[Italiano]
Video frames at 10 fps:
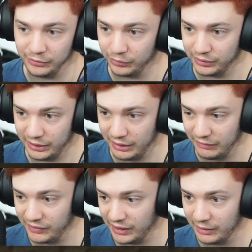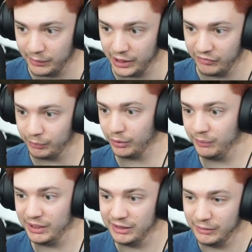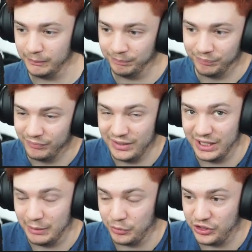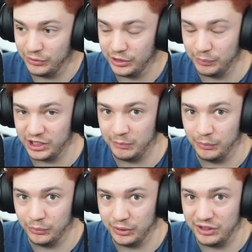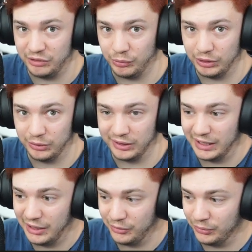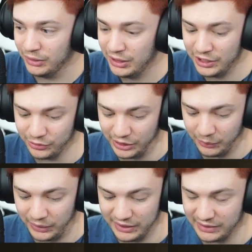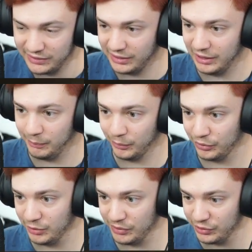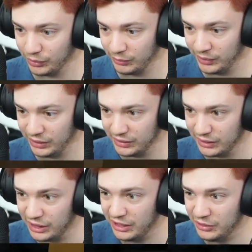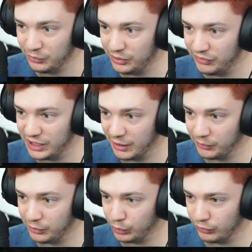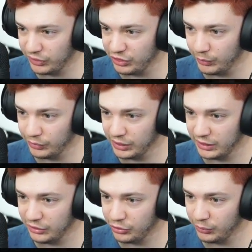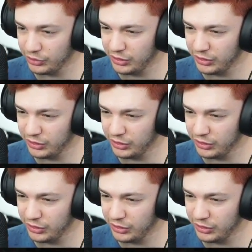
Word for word: notte arriverà a breve. Probabilmente mm, già la prossima notte potremmo ricevere un altro attacco. Se non è questa, sarà la prossima sicuramente. Quindi vediamo di muoversi, dobbiamo andare adesso in questa